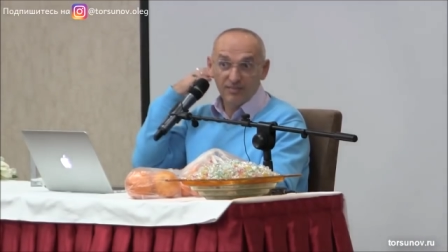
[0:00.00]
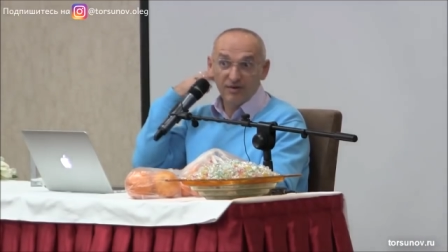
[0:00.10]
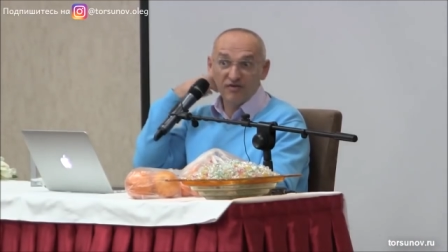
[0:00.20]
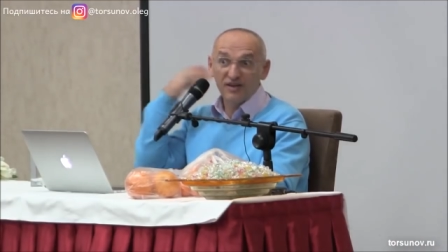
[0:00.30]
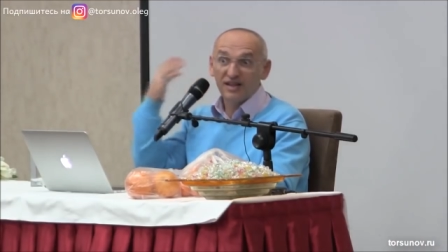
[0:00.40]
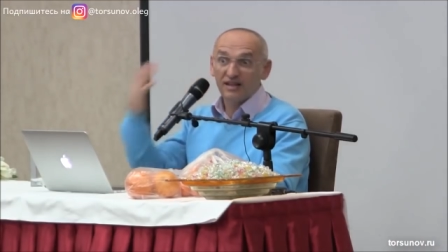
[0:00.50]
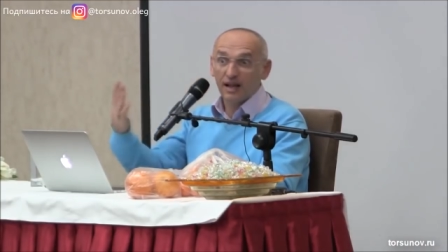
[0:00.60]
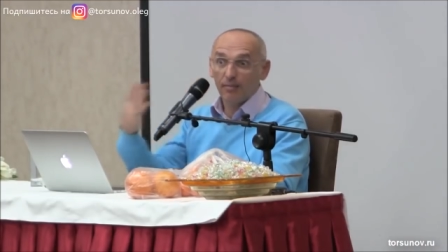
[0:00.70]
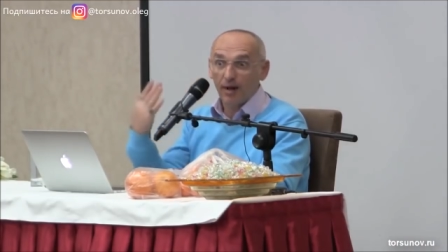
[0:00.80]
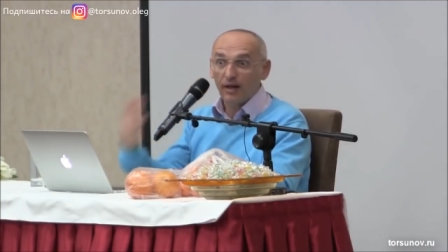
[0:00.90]
тебе выдать
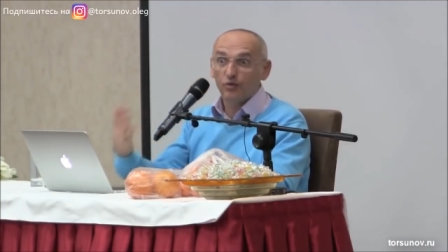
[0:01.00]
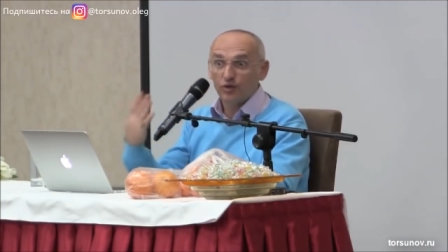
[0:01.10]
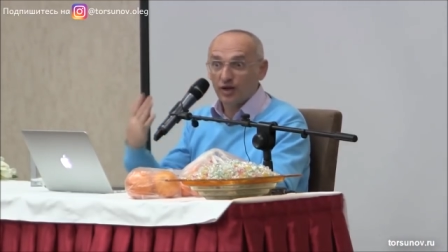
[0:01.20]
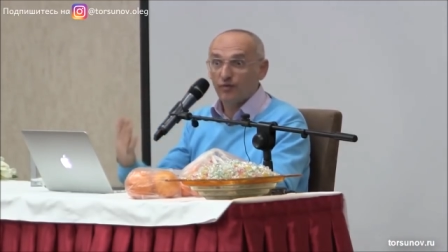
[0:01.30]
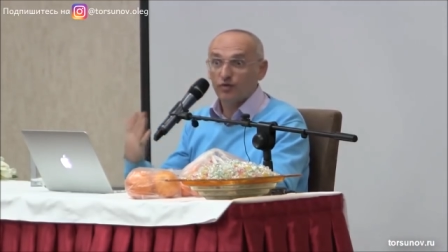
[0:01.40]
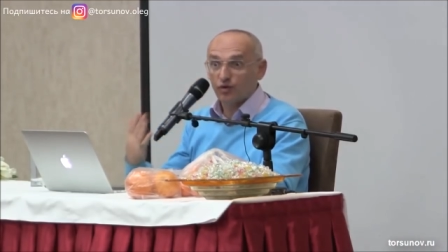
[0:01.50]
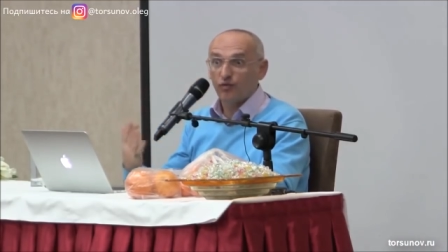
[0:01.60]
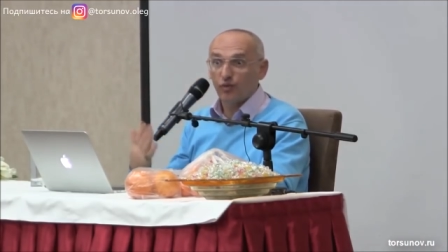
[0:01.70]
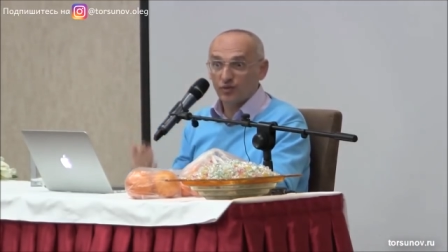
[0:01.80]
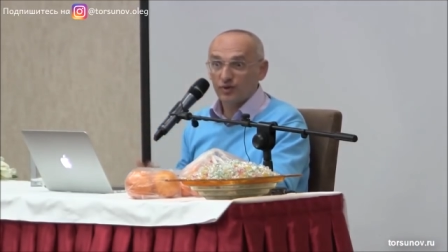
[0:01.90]
нормальную девушку,
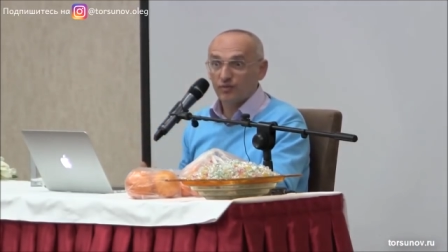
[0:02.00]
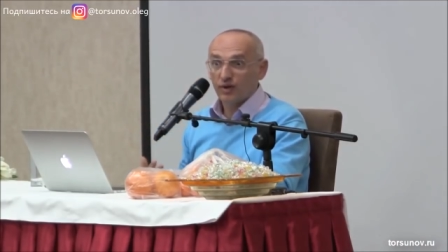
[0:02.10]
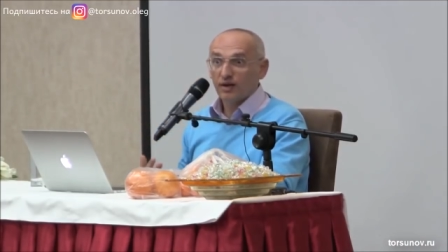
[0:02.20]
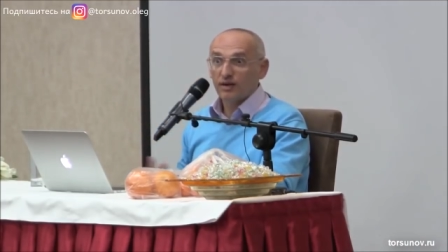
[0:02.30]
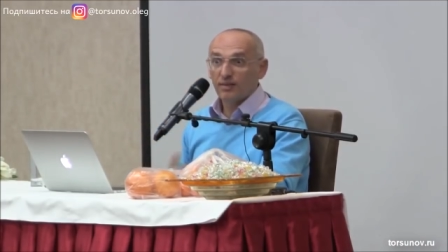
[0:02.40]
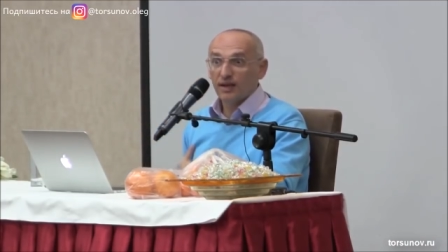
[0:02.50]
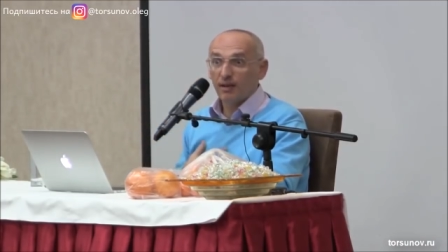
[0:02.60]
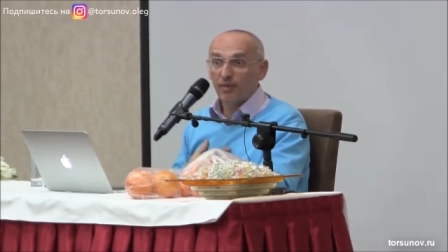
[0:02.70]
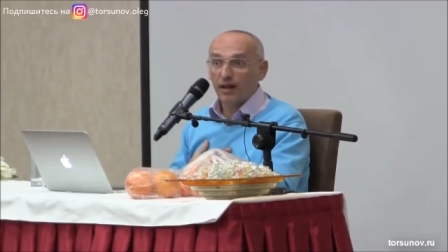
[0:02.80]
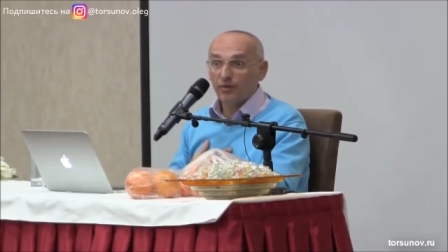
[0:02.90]
в общем, тебе
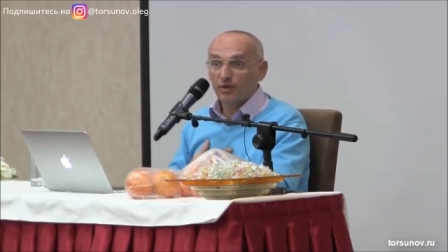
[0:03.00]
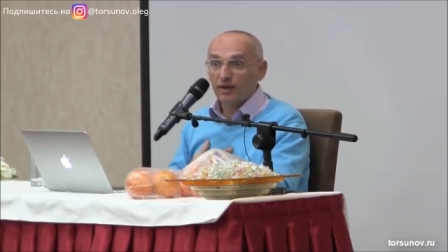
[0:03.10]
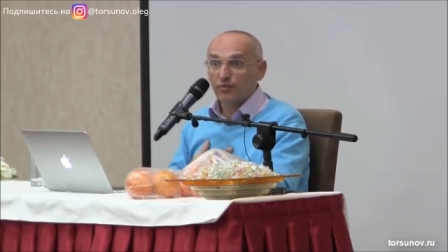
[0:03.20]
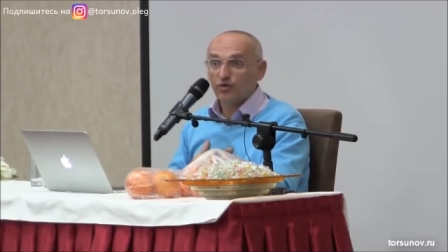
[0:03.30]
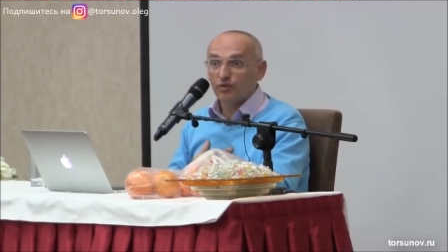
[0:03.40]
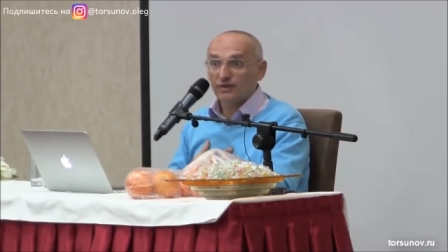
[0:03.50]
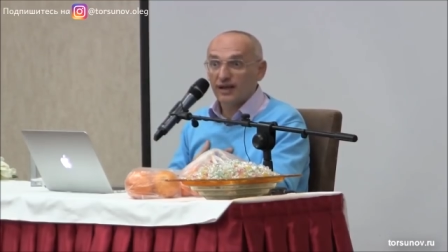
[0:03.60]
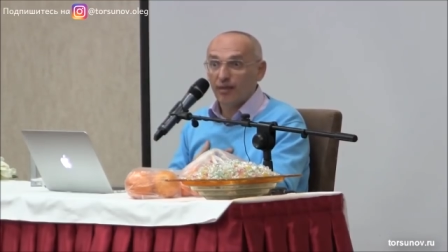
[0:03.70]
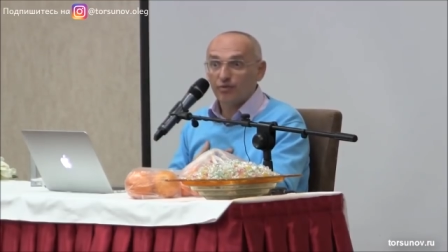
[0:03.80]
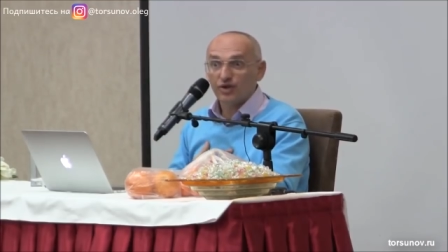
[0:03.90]
нормальную девушку
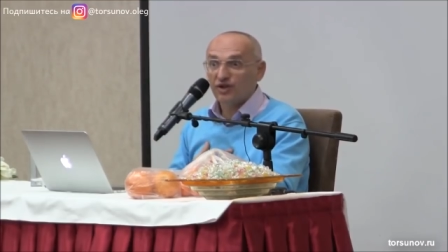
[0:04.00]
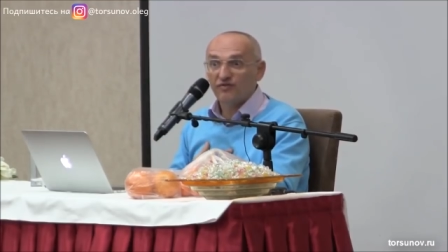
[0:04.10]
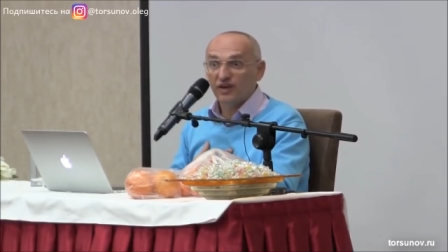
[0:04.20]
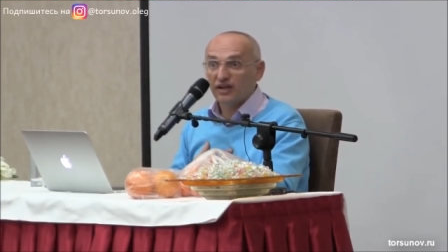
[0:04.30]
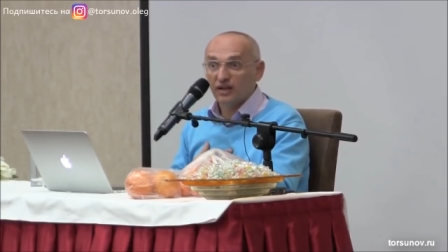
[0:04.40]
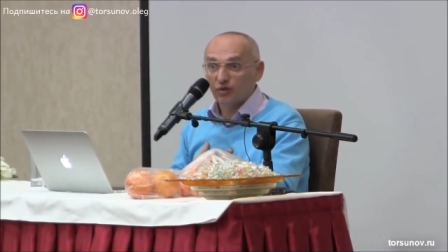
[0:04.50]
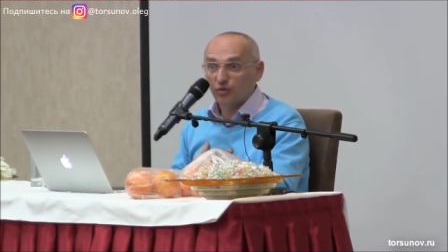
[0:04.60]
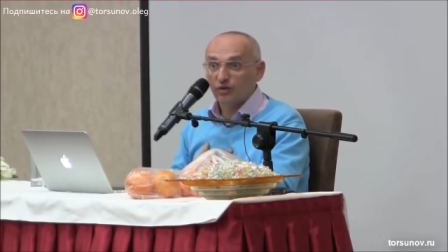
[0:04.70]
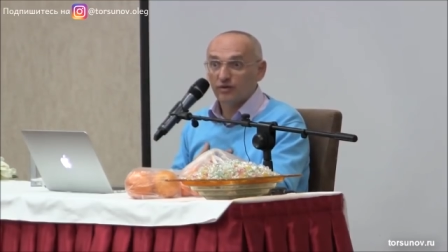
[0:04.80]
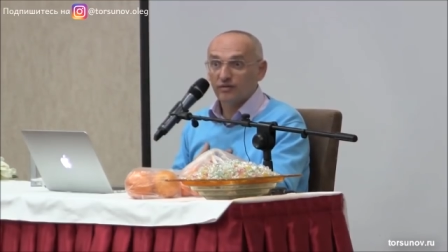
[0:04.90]
замуж не
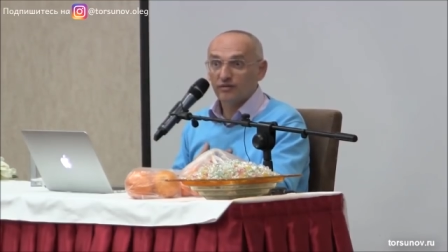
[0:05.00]
выдадут.